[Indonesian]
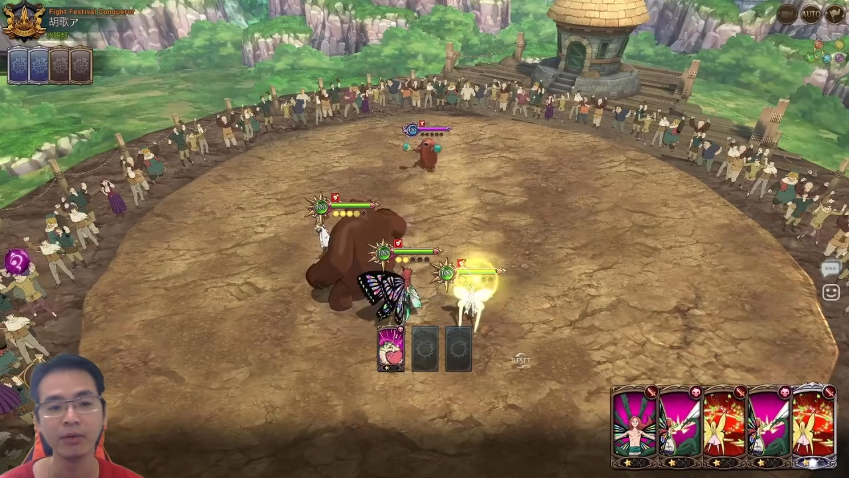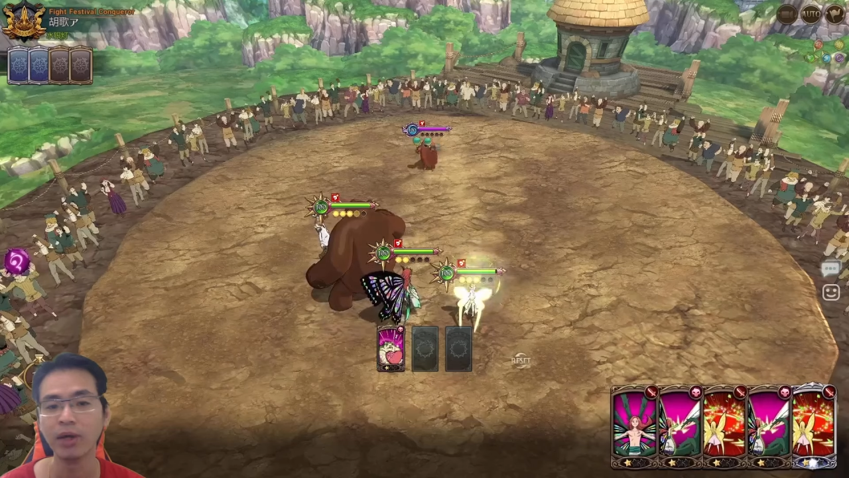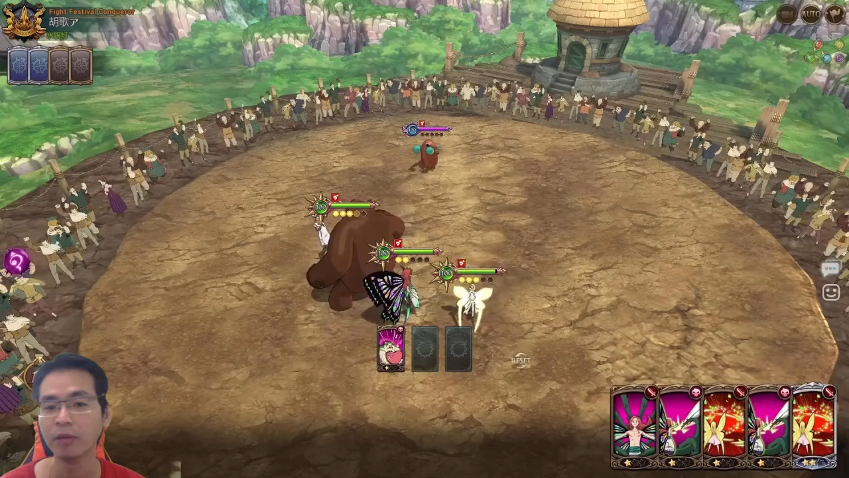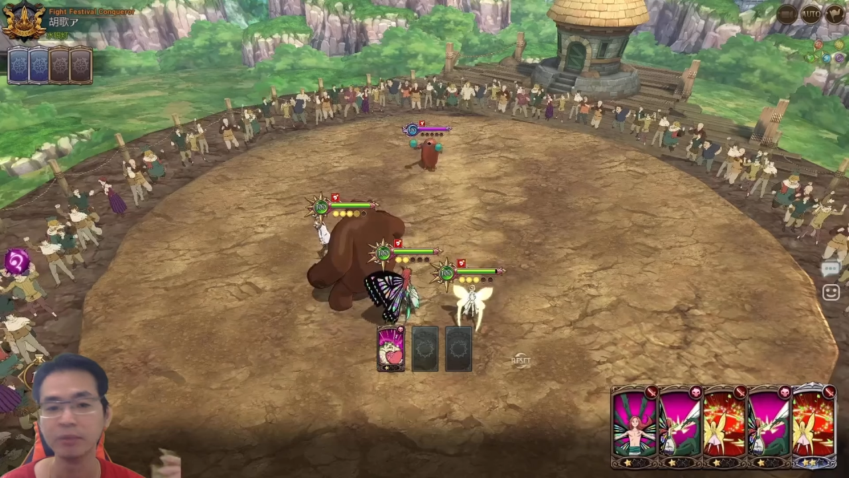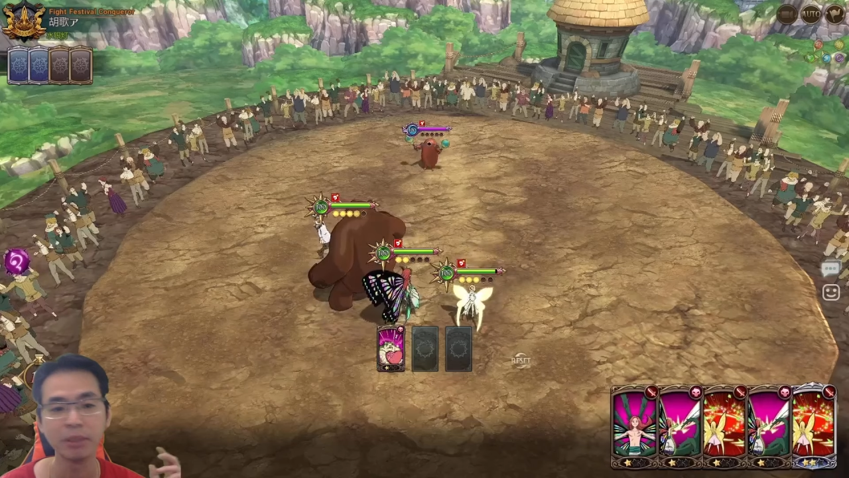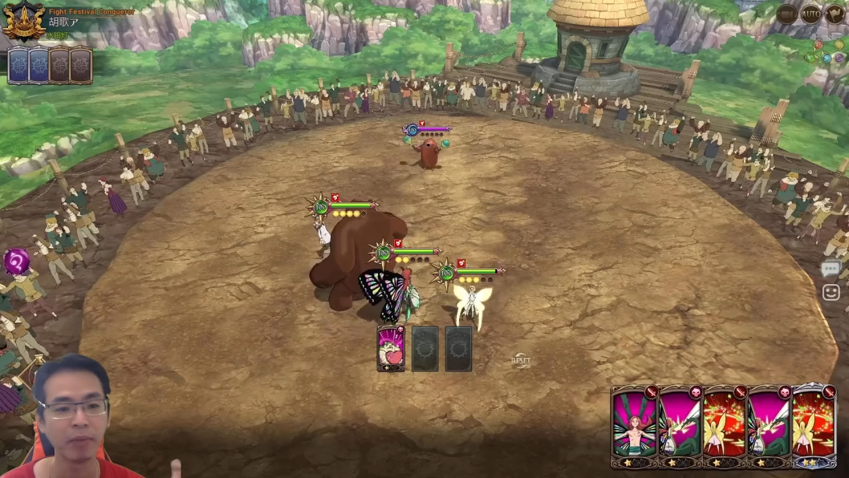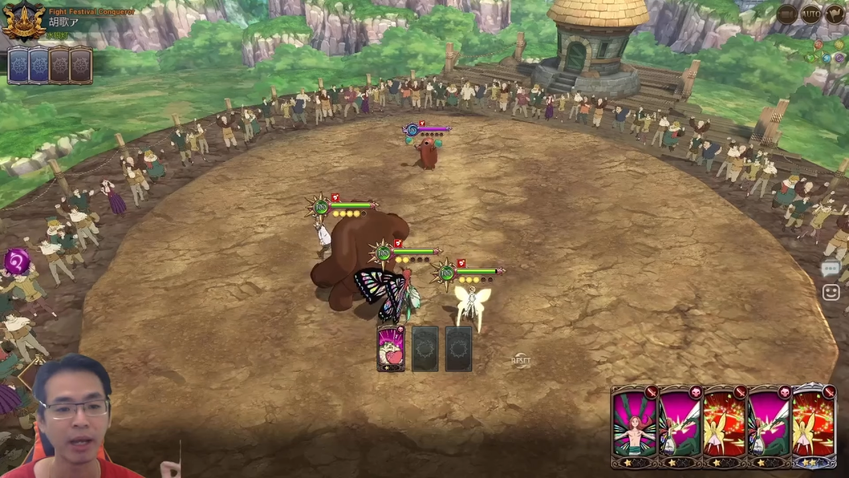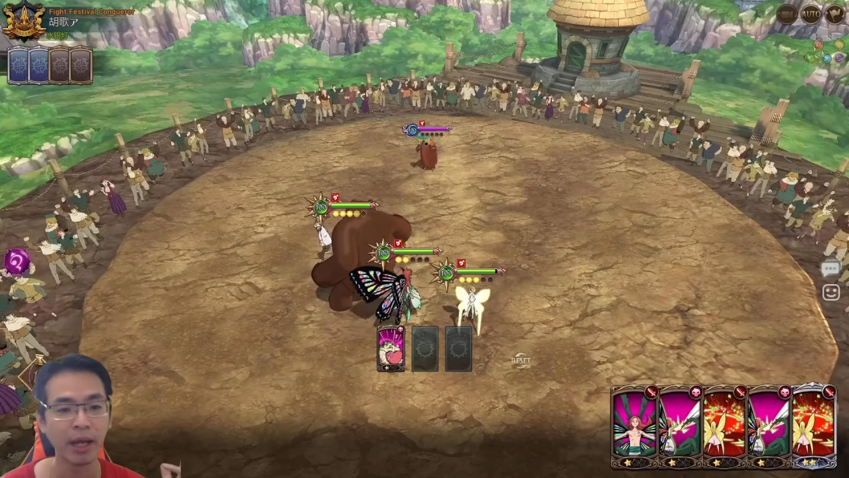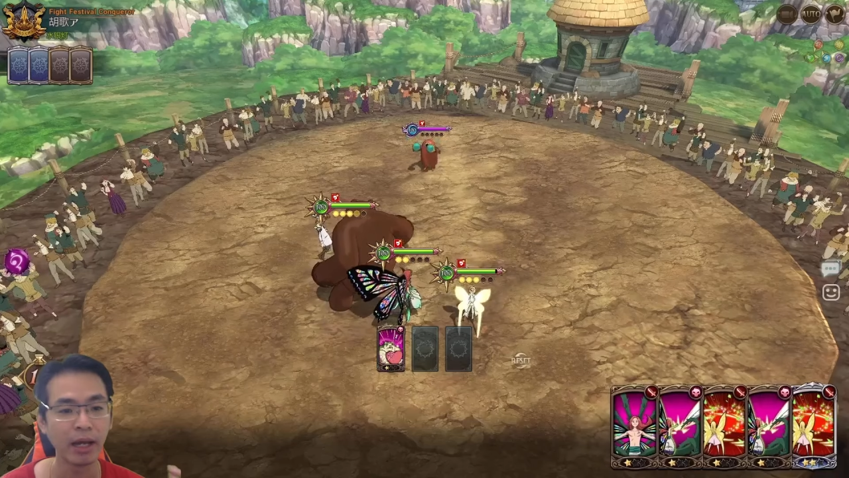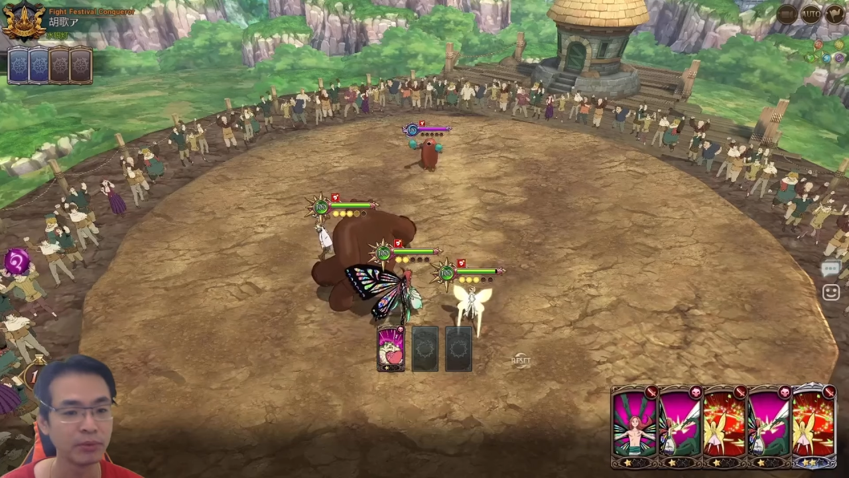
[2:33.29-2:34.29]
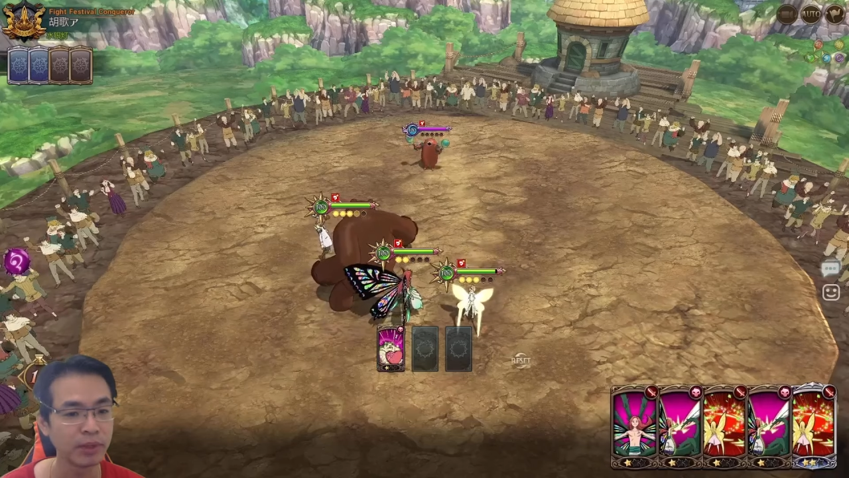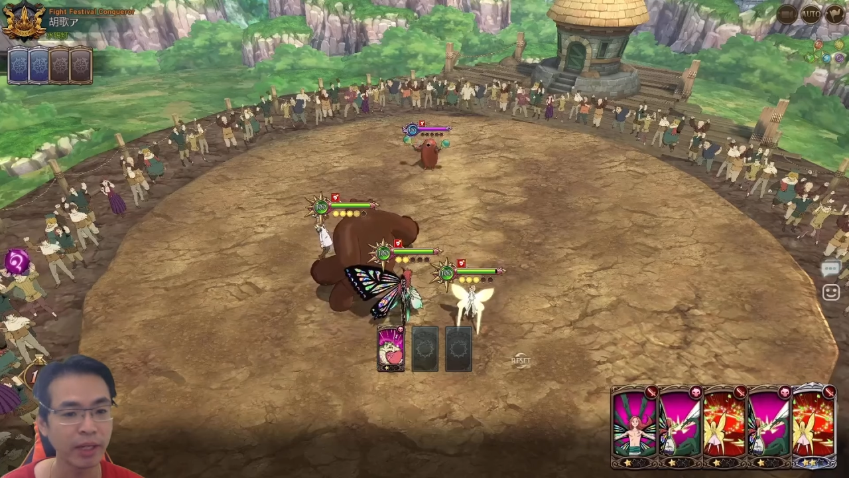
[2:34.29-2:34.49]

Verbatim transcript: udah nggak bisa pakai Arthur